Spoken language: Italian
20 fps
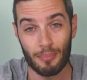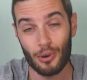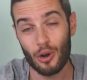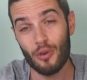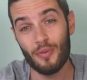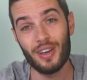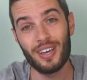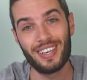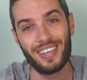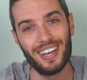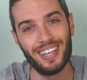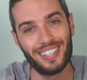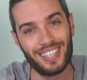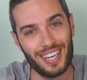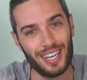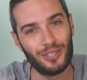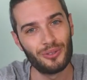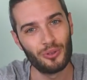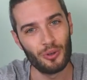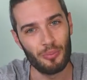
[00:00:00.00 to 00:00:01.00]
Provi a
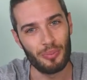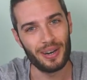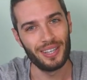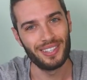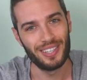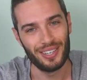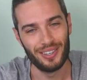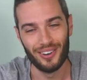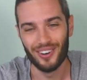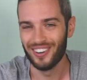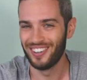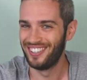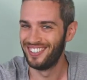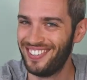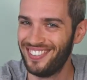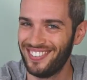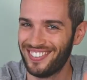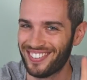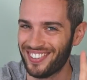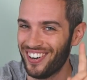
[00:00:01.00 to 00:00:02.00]
chiedere al suo prete no,
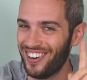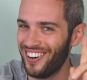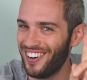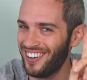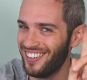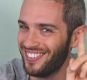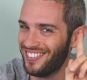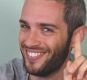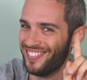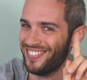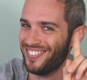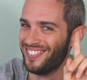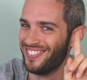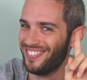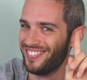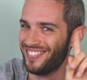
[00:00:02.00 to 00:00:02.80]
no,